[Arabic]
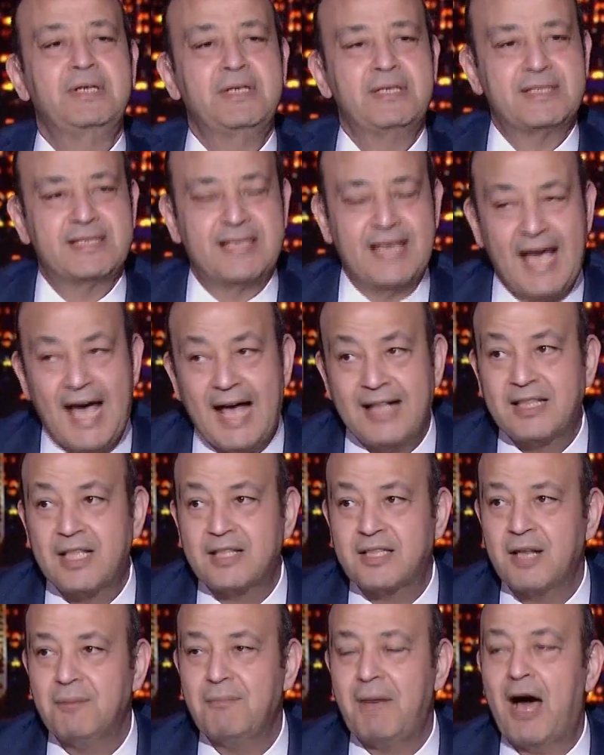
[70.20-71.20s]

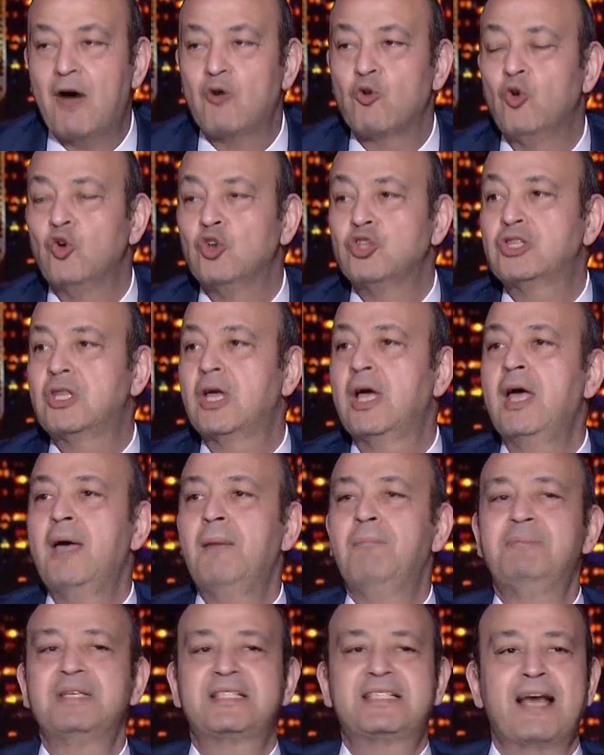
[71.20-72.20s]
زياده المعروض
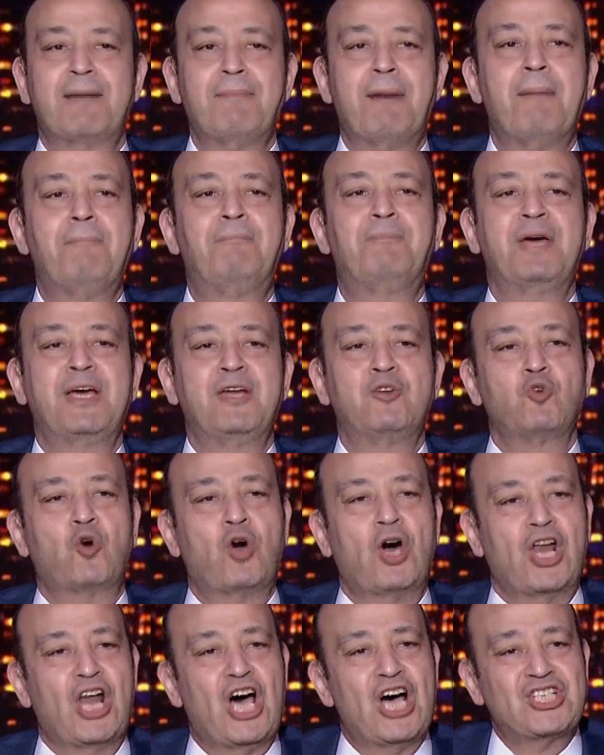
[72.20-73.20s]
بسبب انه
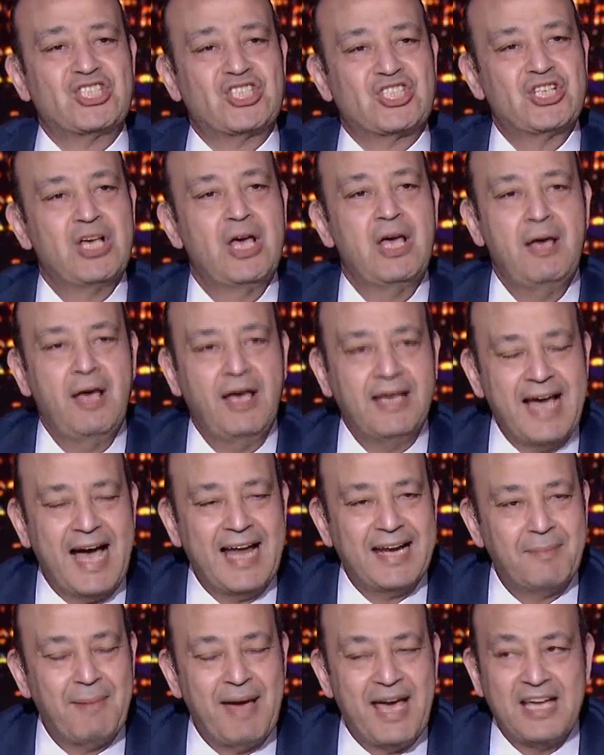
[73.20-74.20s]
خلاص
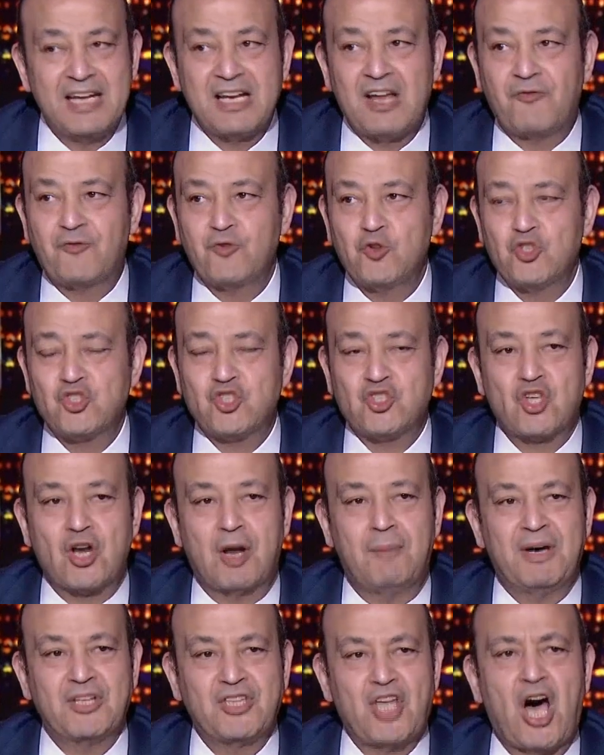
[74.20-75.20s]
يعني بقينا في نص
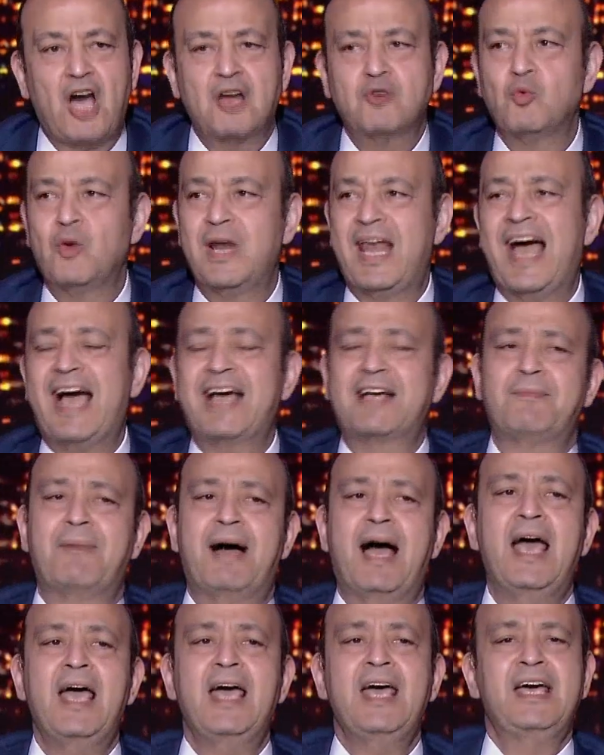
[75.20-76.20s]
رمضان
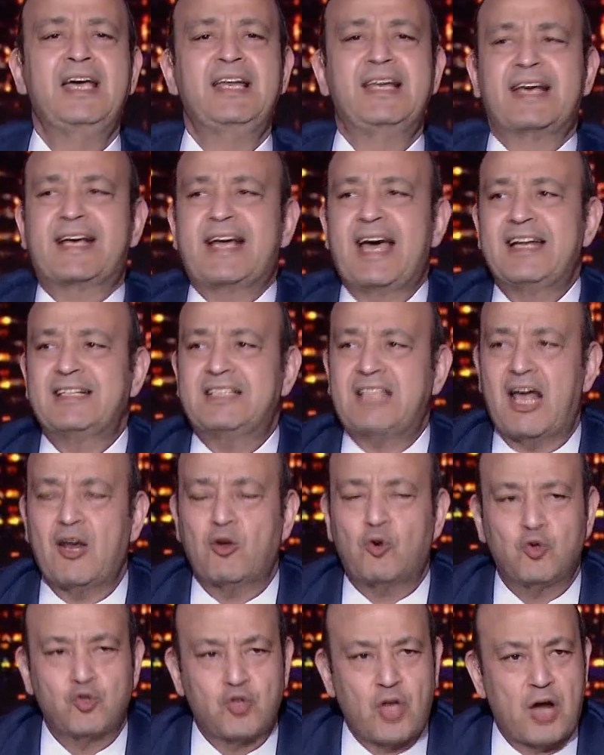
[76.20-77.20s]
والهجمه اللي كانت على
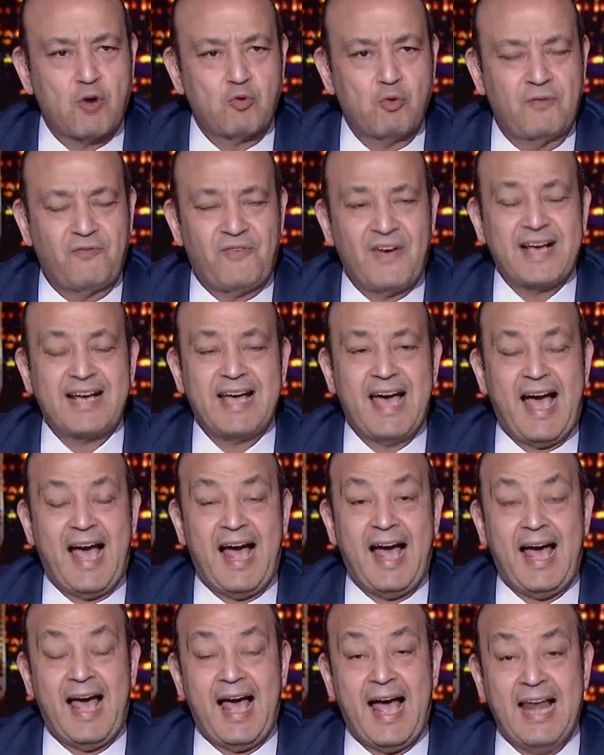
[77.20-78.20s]
الخضار
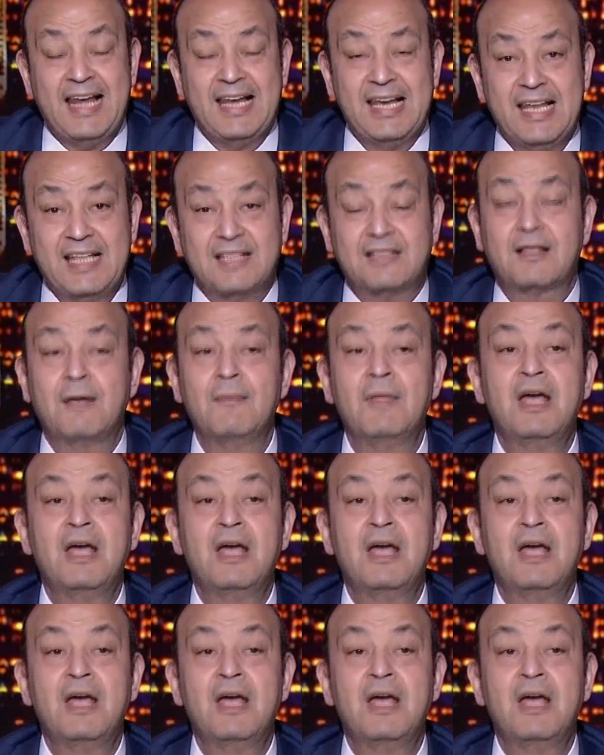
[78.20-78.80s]
والفاكهه قلت